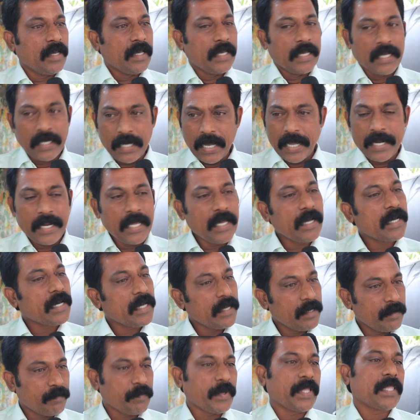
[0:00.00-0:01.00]
ఇంకా అనేక
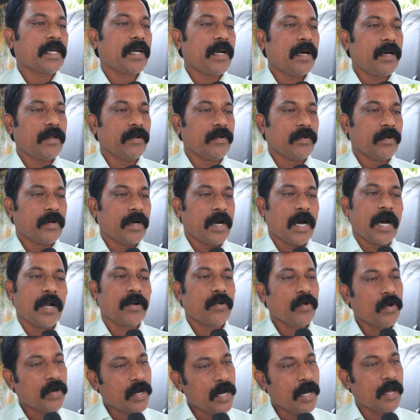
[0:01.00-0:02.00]
పథకాలు
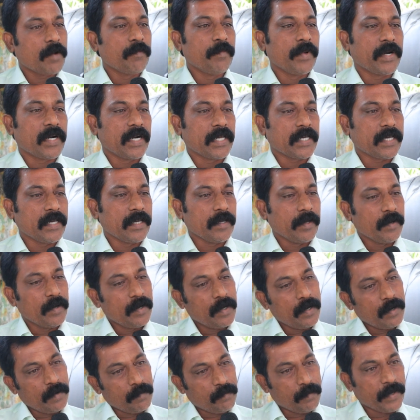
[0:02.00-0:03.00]
ఆటో కార్మికుడికి
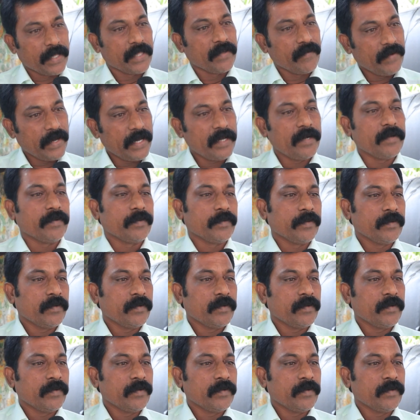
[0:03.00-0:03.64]
పదివేలు